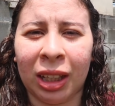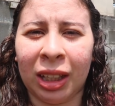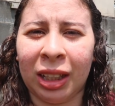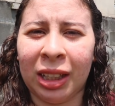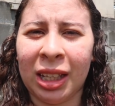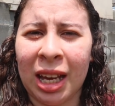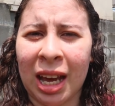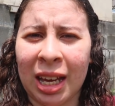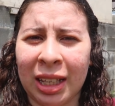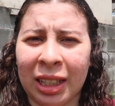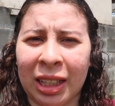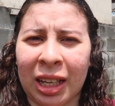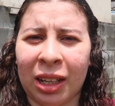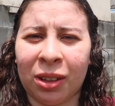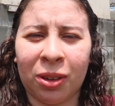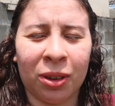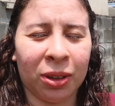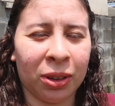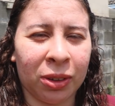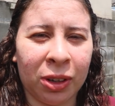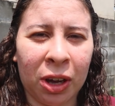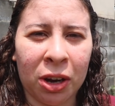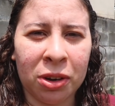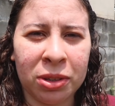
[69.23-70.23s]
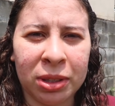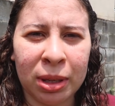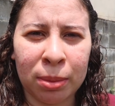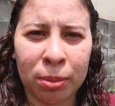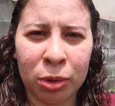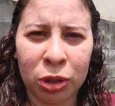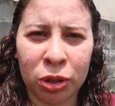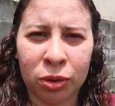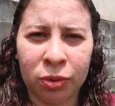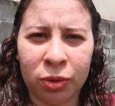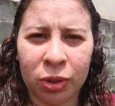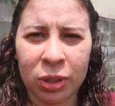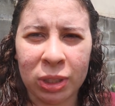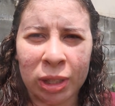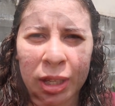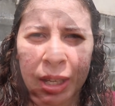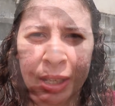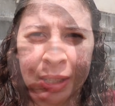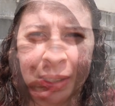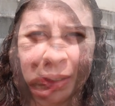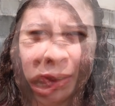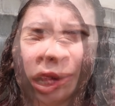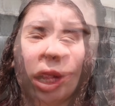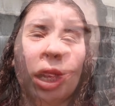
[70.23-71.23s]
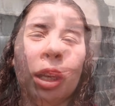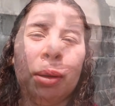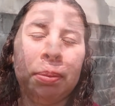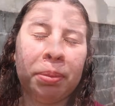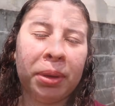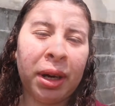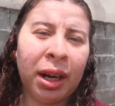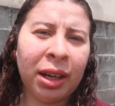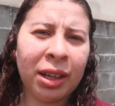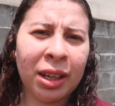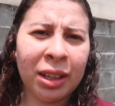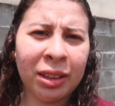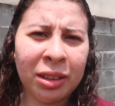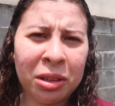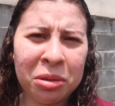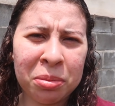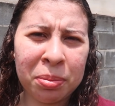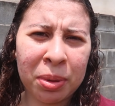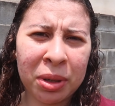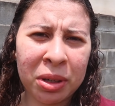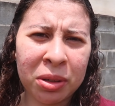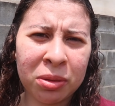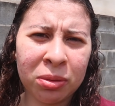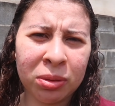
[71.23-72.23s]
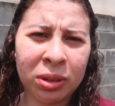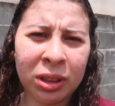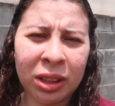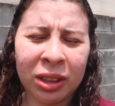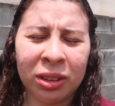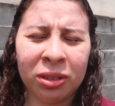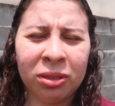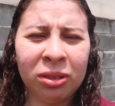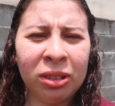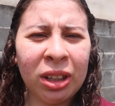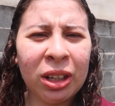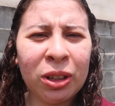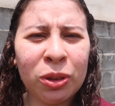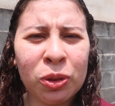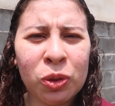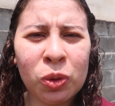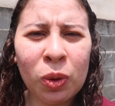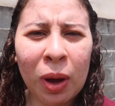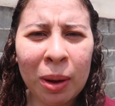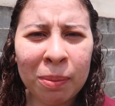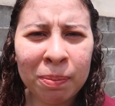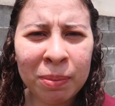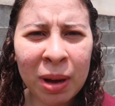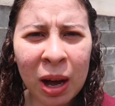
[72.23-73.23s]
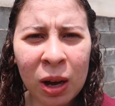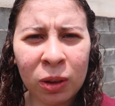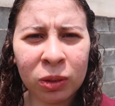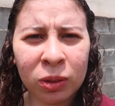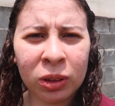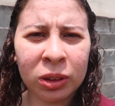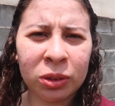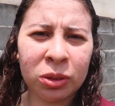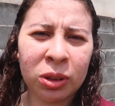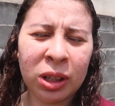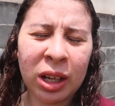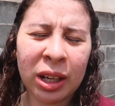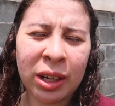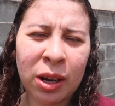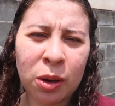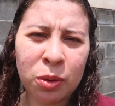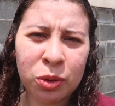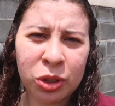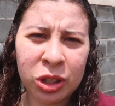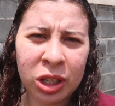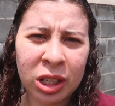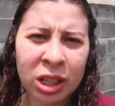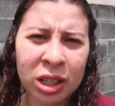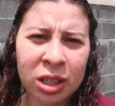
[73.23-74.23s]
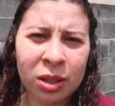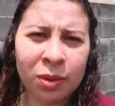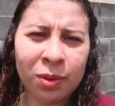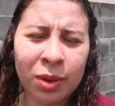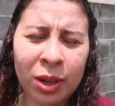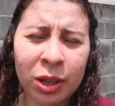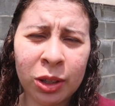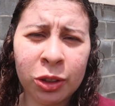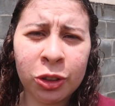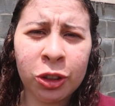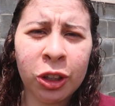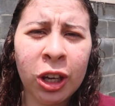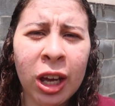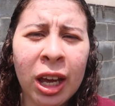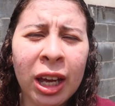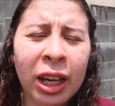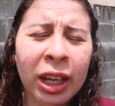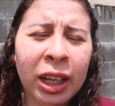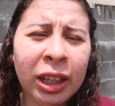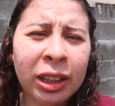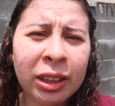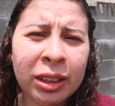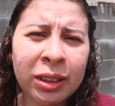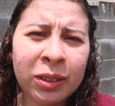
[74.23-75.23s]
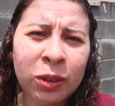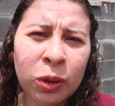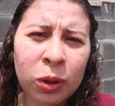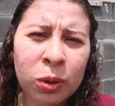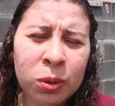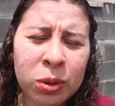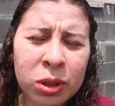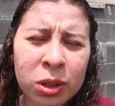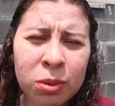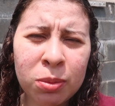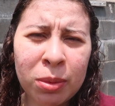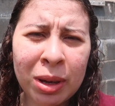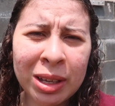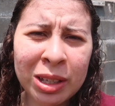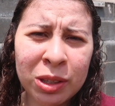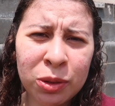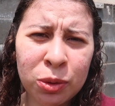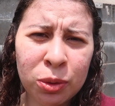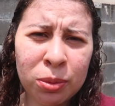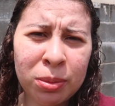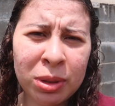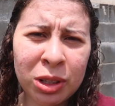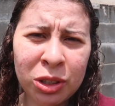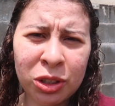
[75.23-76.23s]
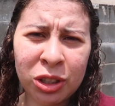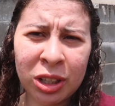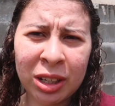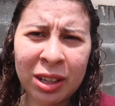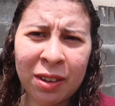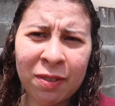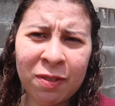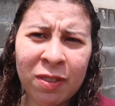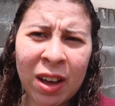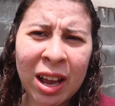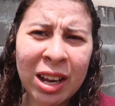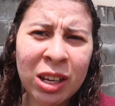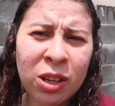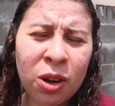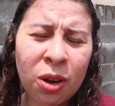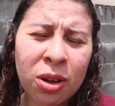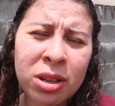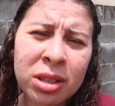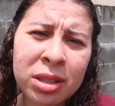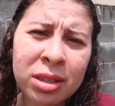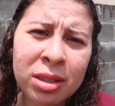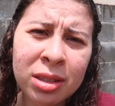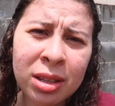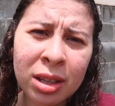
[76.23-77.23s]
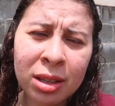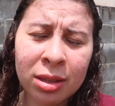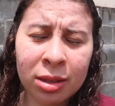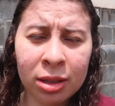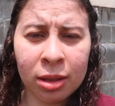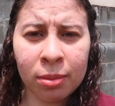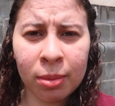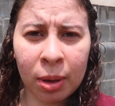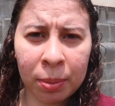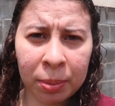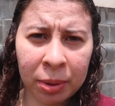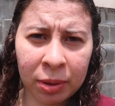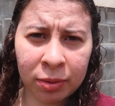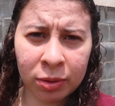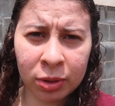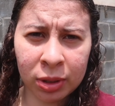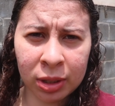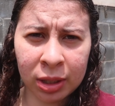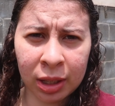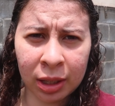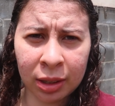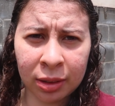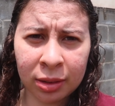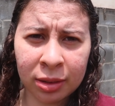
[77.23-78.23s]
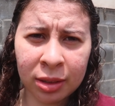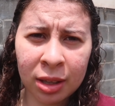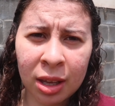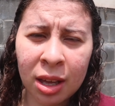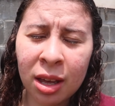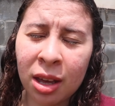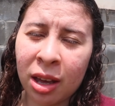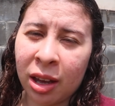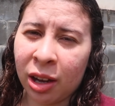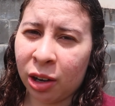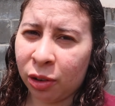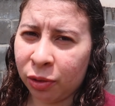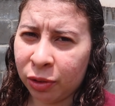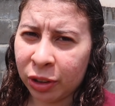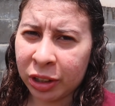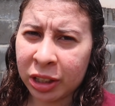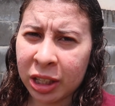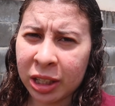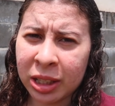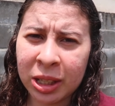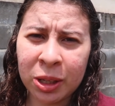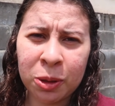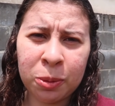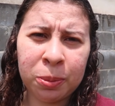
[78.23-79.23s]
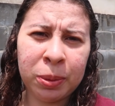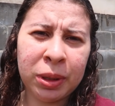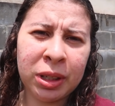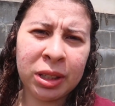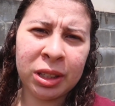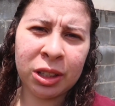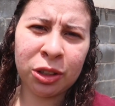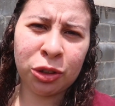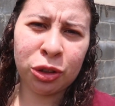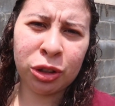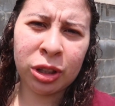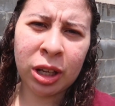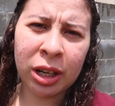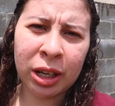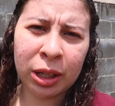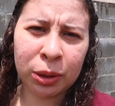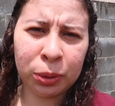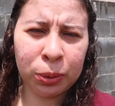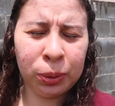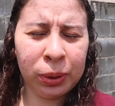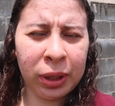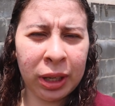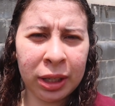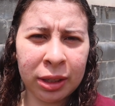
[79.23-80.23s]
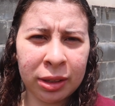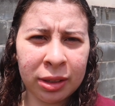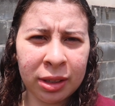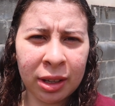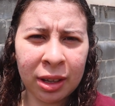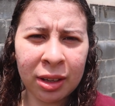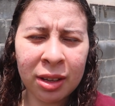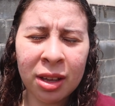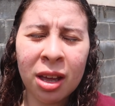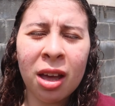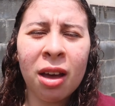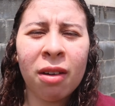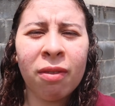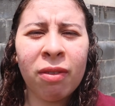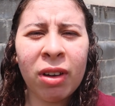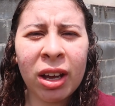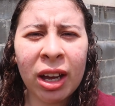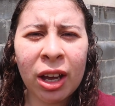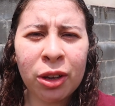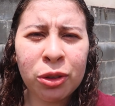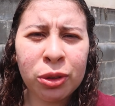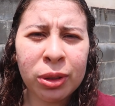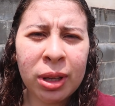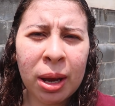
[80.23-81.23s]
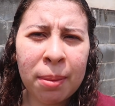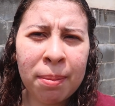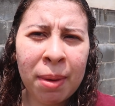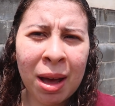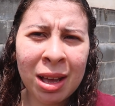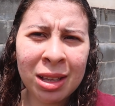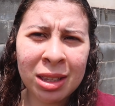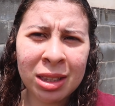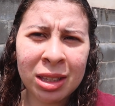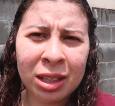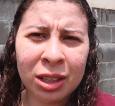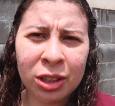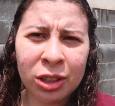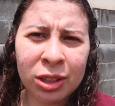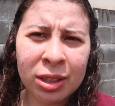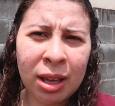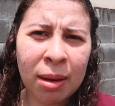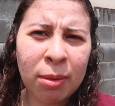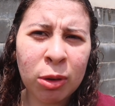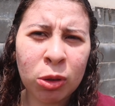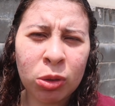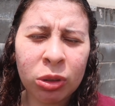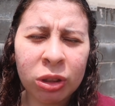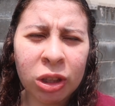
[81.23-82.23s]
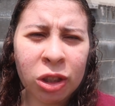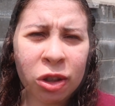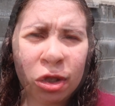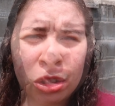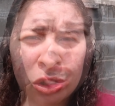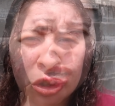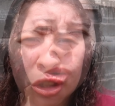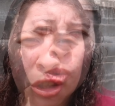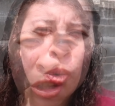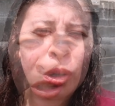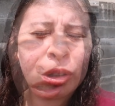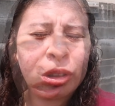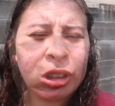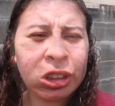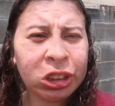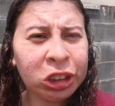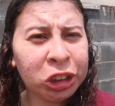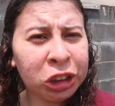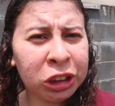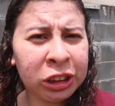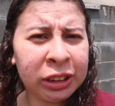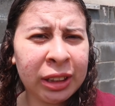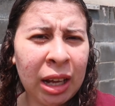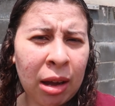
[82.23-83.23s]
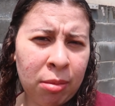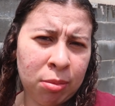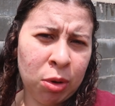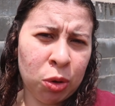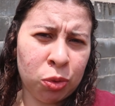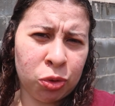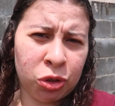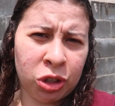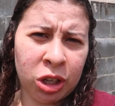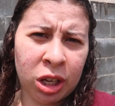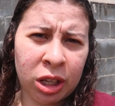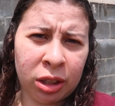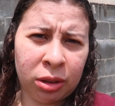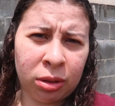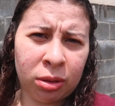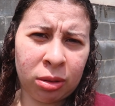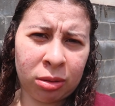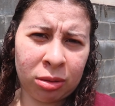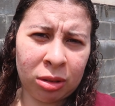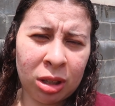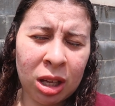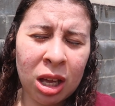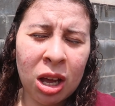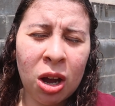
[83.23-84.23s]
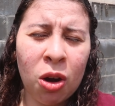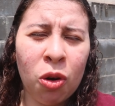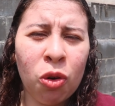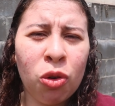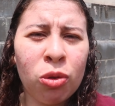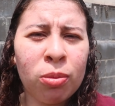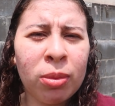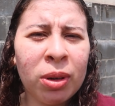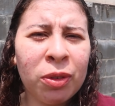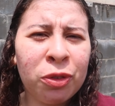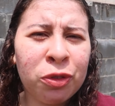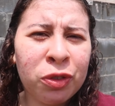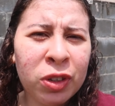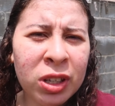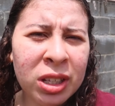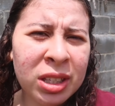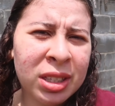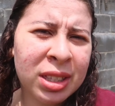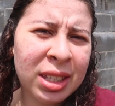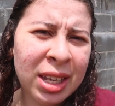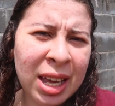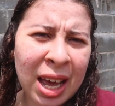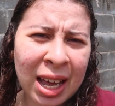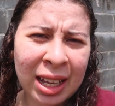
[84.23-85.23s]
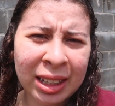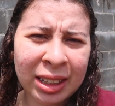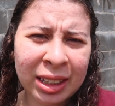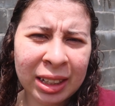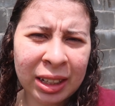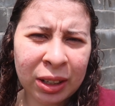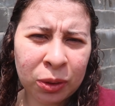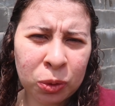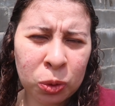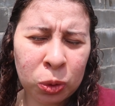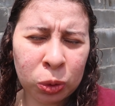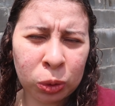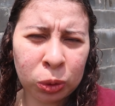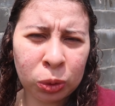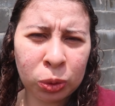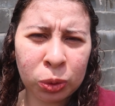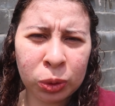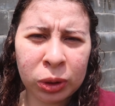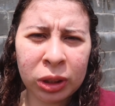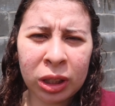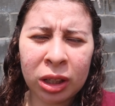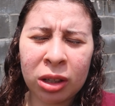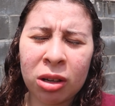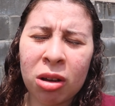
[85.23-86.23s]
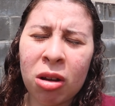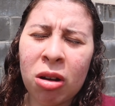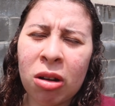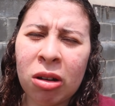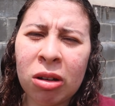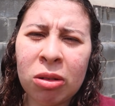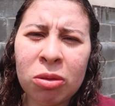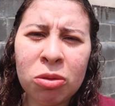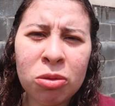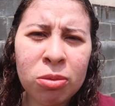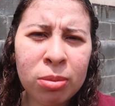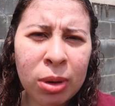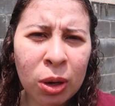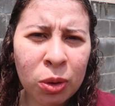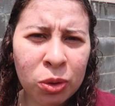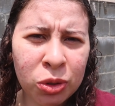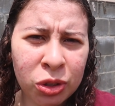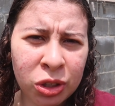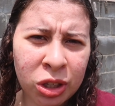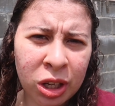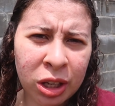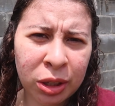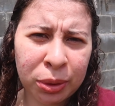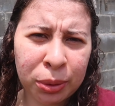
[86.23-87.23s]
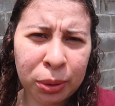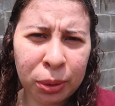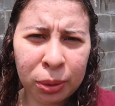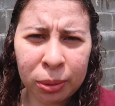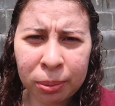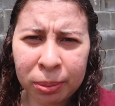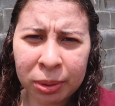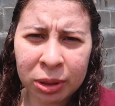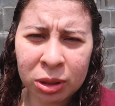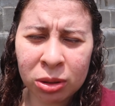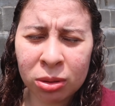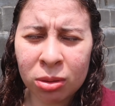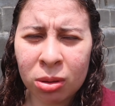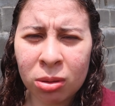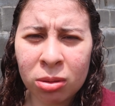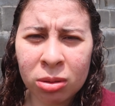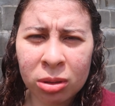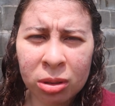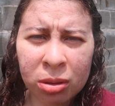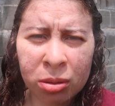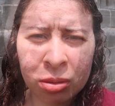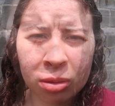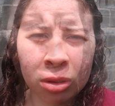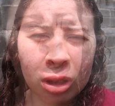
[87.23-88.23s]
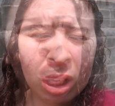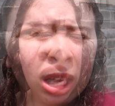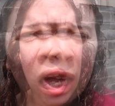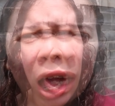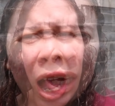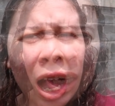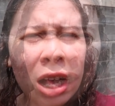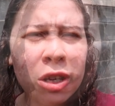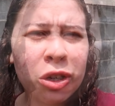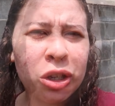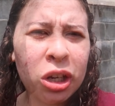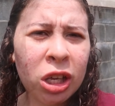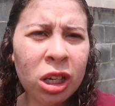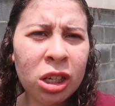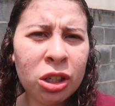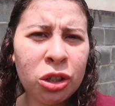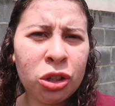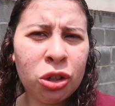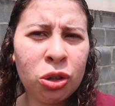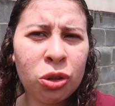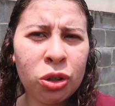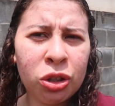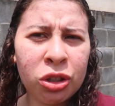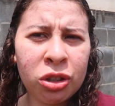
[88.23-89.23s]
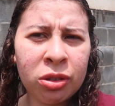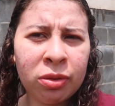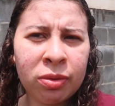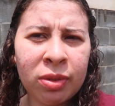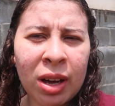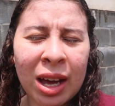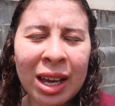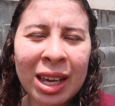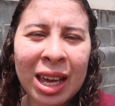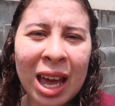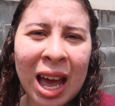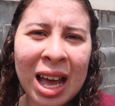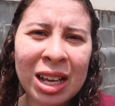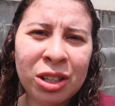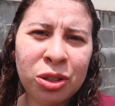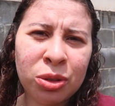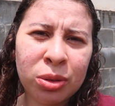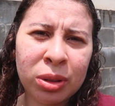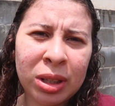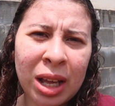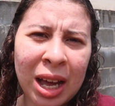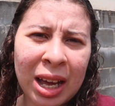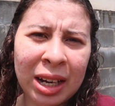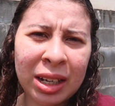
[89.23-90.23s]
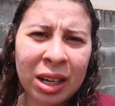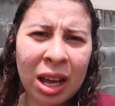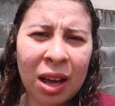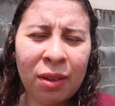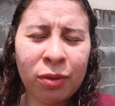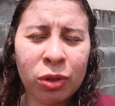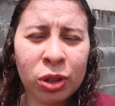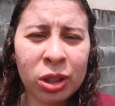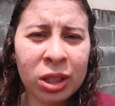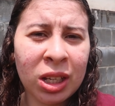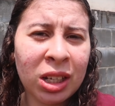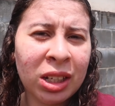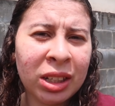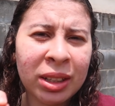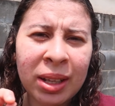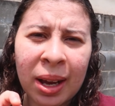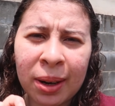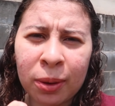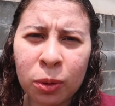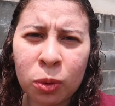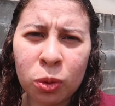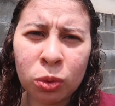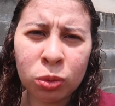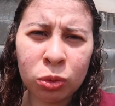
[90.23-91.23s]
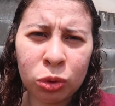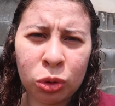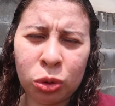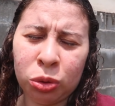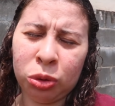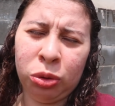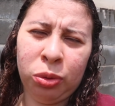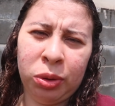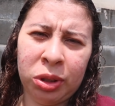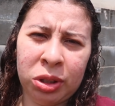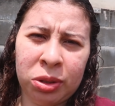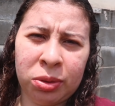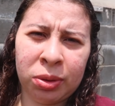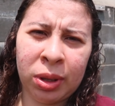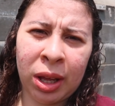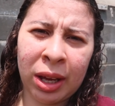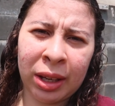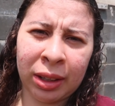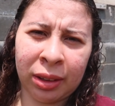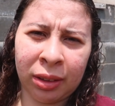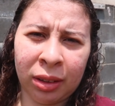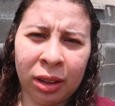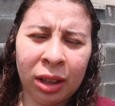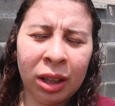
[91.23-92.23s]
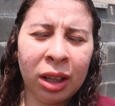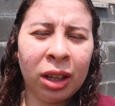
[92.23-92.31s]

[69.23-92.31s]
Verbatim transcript: E aí, agora eu quero saber de vocês. E para quem está me perguntando, eu sou a Paula do canal Dicas Verde e trouxe mais uma dica valiosíssima para vocês. É um verdadeiro presente da natureza. Vai ajudar bastante. Sabe quando a gente quando a gente dá mau jeito? Uma fisgada na coluna, um mau jeito no pescoço, a dica de hoje vai ajudar a você lidar com tudo isso daí.